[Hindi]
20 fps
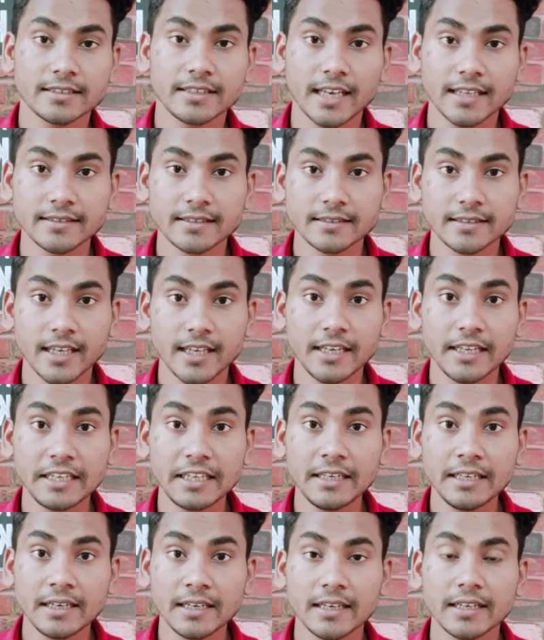तक जा सकता है
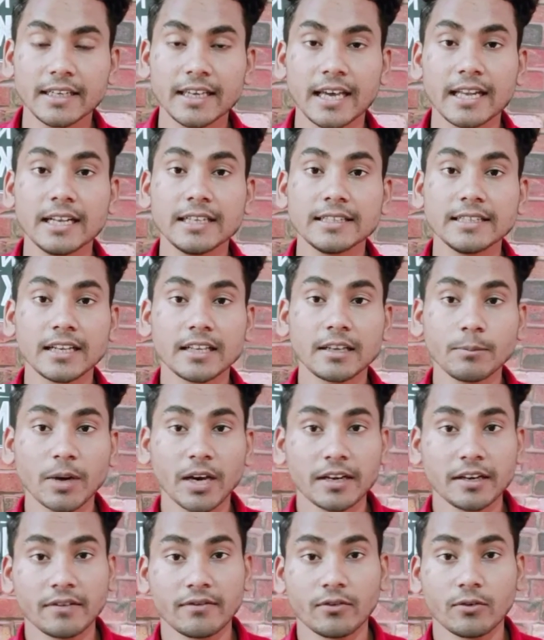लेकिन अगर ग्यारह हज़ार के
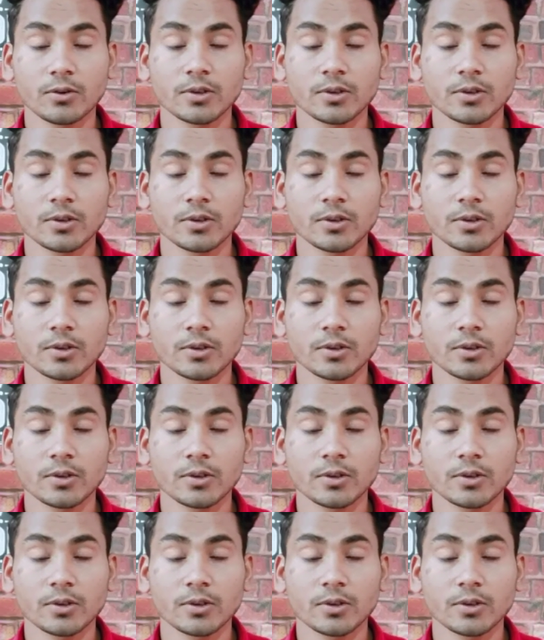पार ये